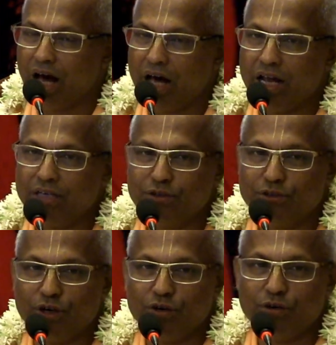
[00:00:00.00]
আর একটু
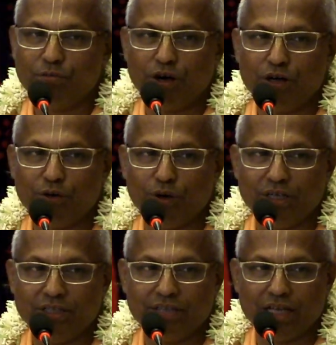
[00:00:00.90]
যখন বড়
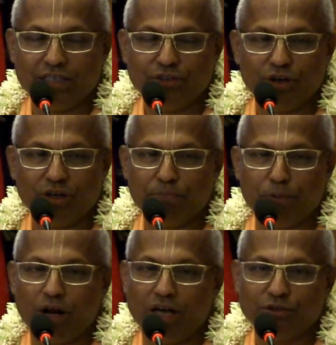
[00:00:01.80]
হই যাদের সঙ্গে
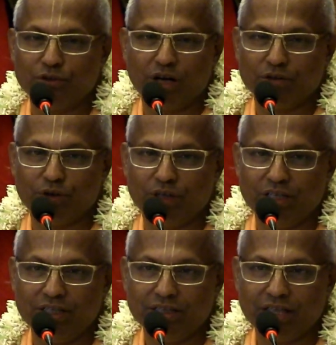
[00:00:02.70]
পড়াশোনা করি
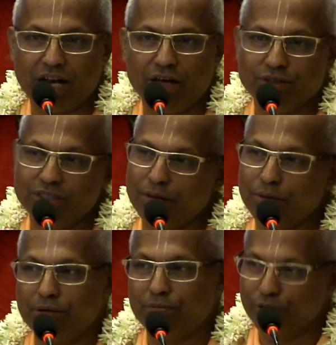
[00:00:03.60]
তারা হচ্ছে
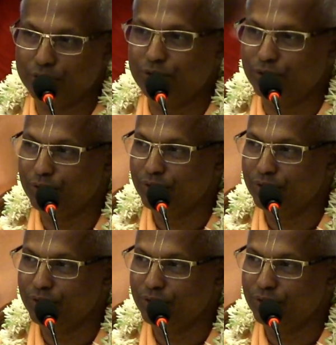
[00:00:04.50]
আমার বন্ধু